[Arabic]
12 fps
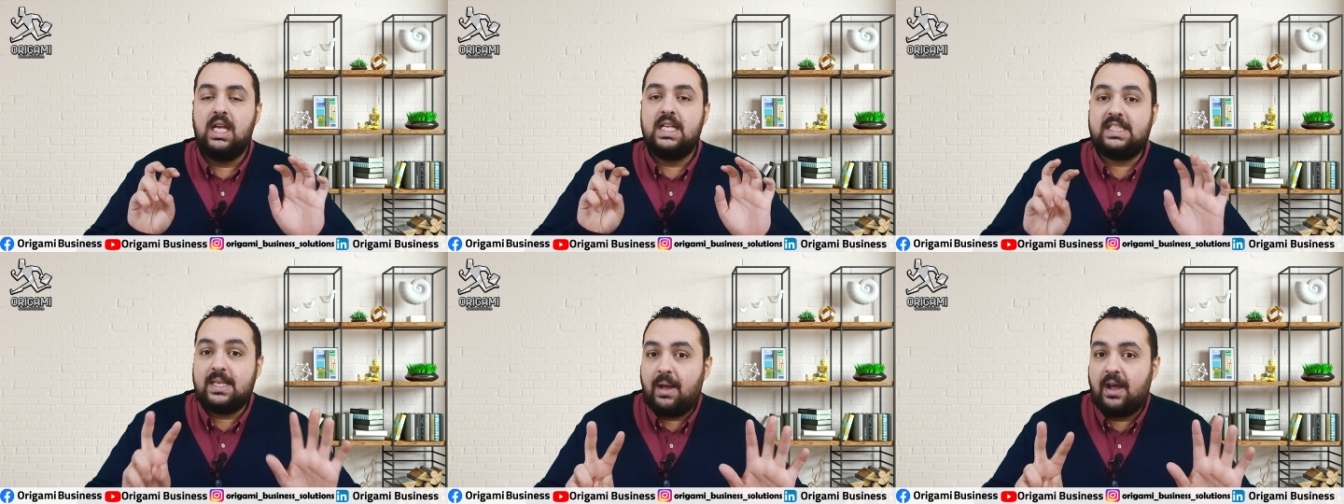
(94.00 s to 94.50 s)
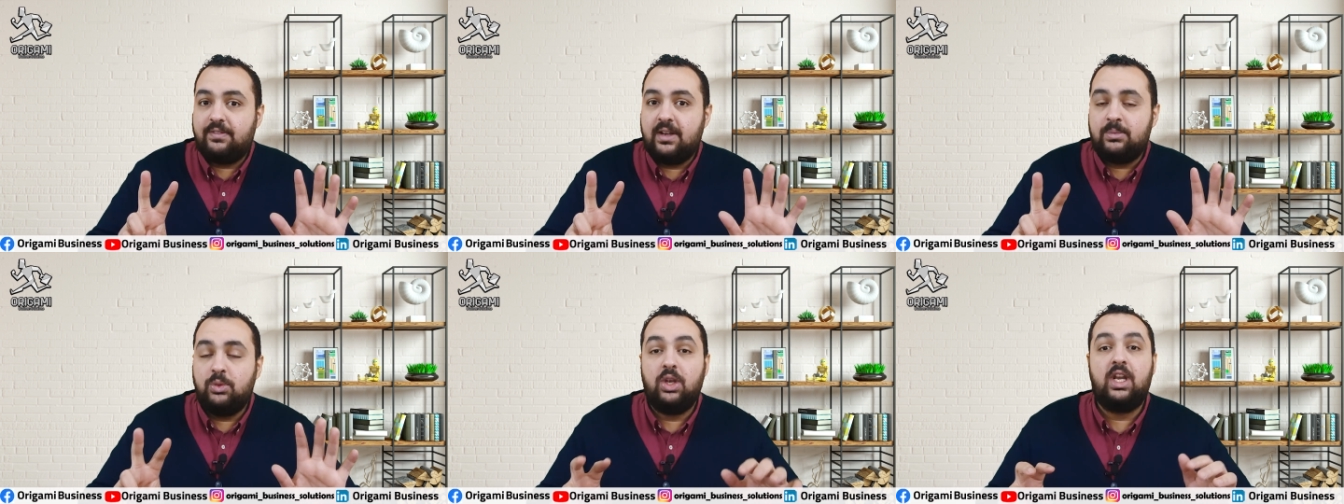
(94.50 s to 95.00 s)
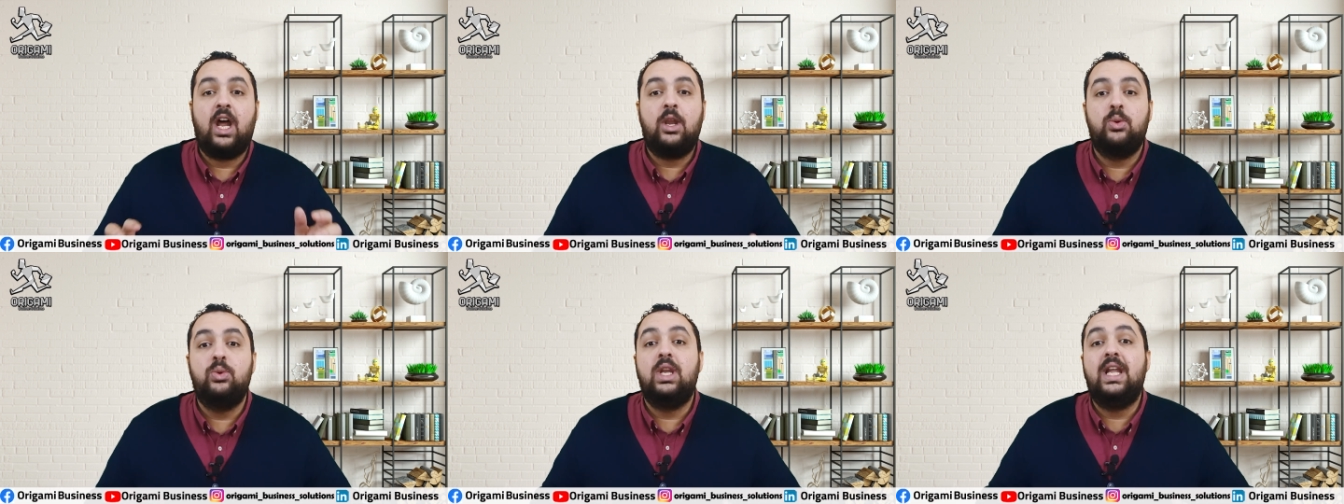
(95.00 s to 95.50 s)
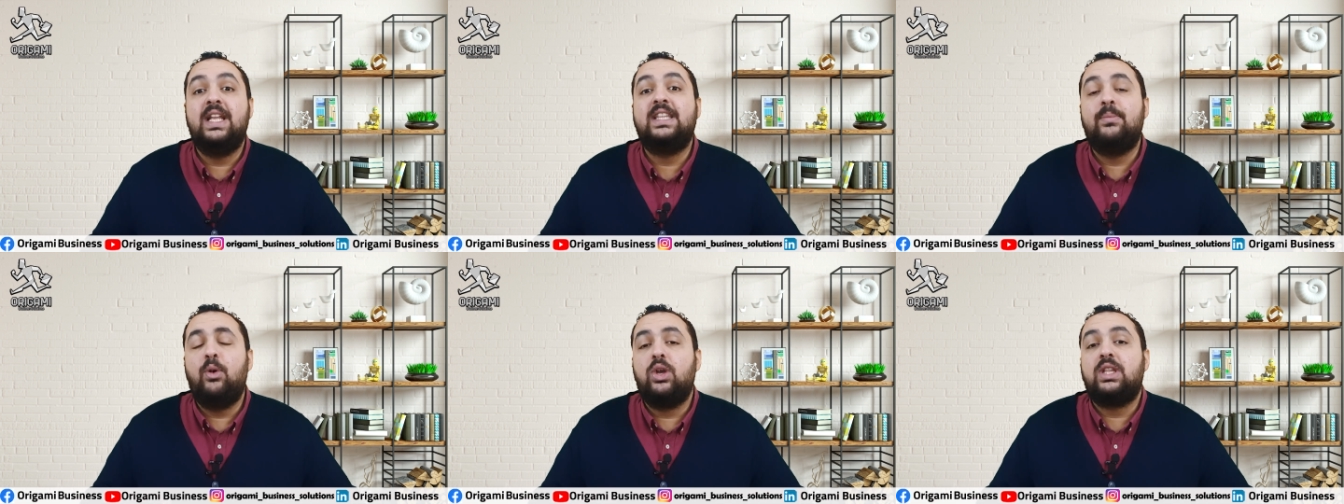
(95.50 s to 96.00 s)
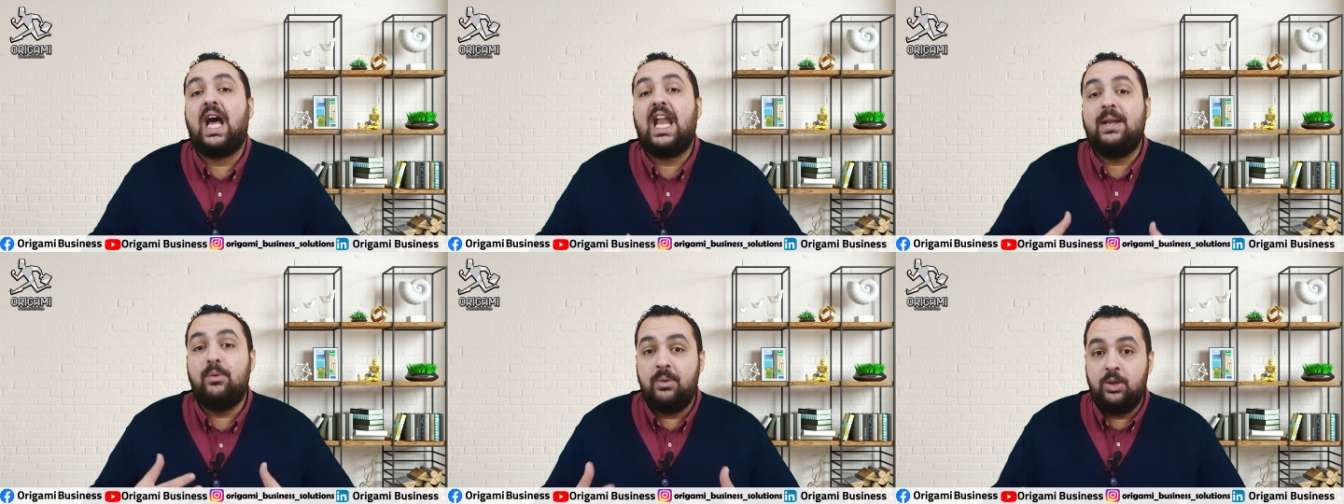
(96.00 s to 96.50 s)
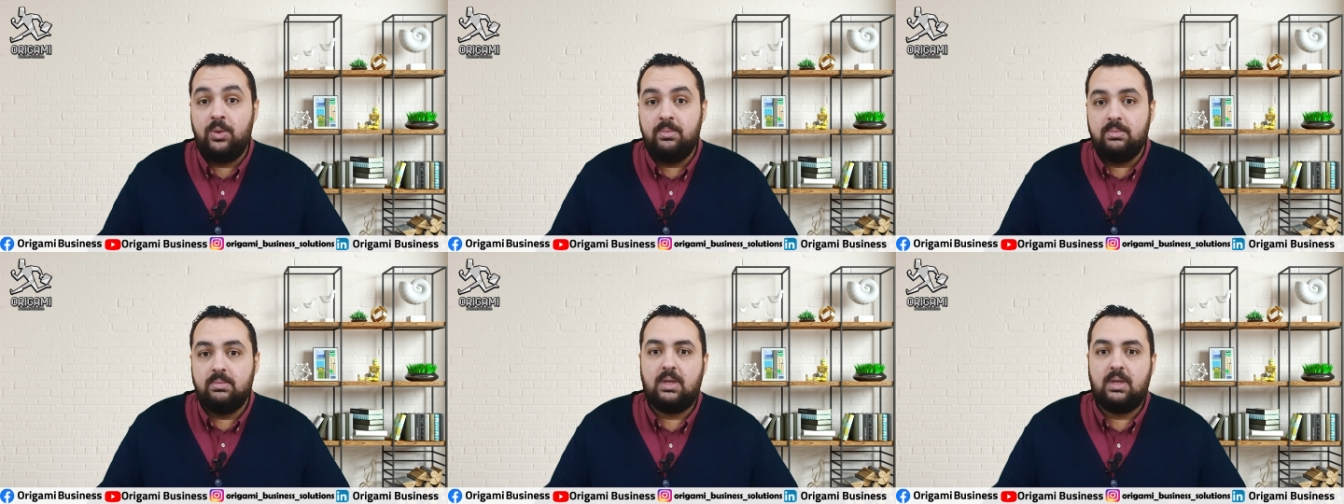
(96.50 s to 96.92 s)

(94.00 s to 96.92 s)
السبع افلام دول احنا هنقول ايه اللي انت ممكن تتعلمه منهم